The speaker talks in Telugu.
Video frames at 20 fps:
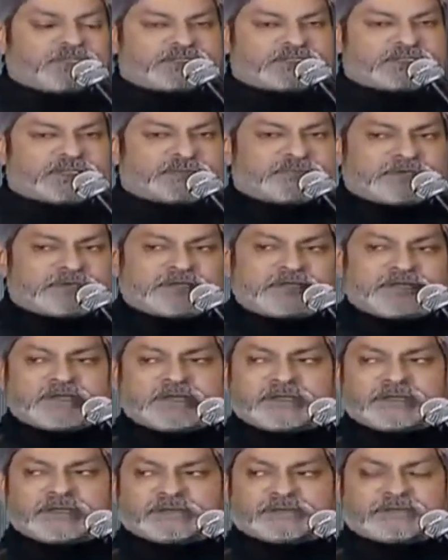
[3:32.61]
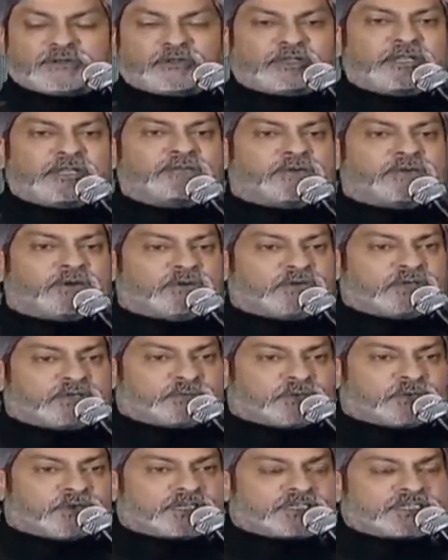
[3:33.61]
సో ఐమ్ రియలీ లుకింగ్ ఫార్వర్డ్ టు
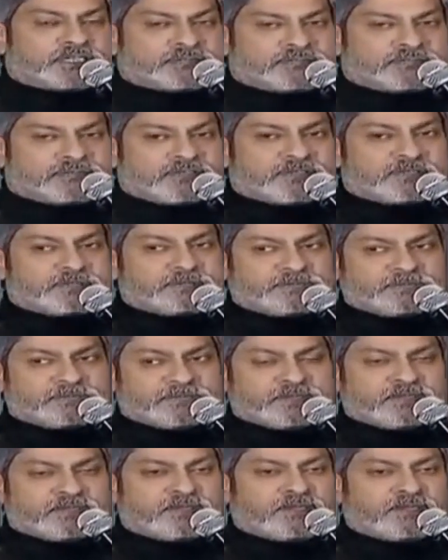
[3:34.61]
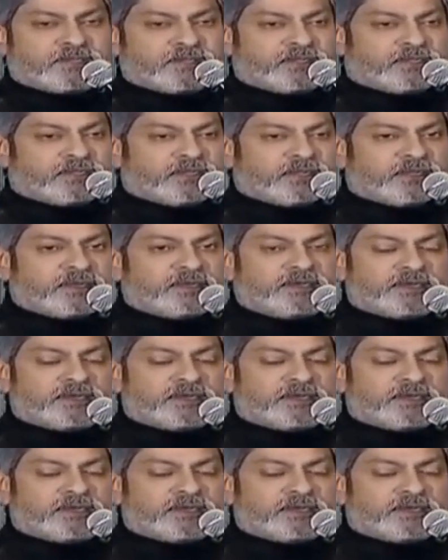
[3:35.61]
వాట్స్ ద ఫిల్మ్ అండ్